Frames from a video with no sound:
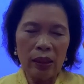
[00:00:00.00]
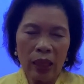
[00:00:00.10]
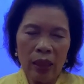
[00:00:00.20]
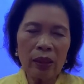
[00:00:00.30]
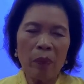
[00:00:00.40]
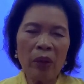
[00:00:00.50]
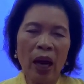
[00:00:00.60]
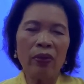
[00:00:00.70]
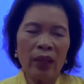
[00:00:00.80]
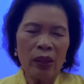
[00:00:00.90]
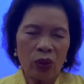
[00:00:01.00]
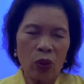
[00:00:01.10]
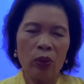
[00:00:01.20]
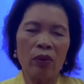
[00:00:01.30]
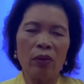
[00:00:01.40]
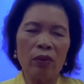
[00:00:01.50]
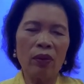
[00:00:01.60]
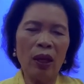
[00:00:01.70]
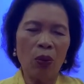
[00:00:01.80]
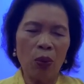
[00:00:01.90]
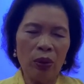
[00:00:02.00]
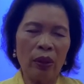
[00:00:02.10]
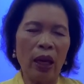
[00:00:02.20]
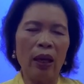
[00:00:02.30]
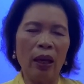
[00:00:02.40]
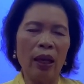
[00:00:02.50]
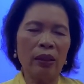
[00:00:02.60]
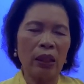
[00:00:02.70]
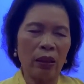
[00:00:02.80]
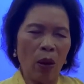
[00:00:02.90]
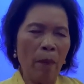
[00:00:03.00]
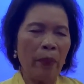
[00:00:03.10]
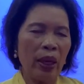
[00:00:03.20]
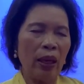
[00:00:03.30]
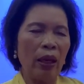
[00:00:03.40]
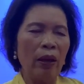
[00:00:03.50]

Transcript: สิ่งสำคัญที่สุดที่คุณเนี่ยนะคะจะต้องมี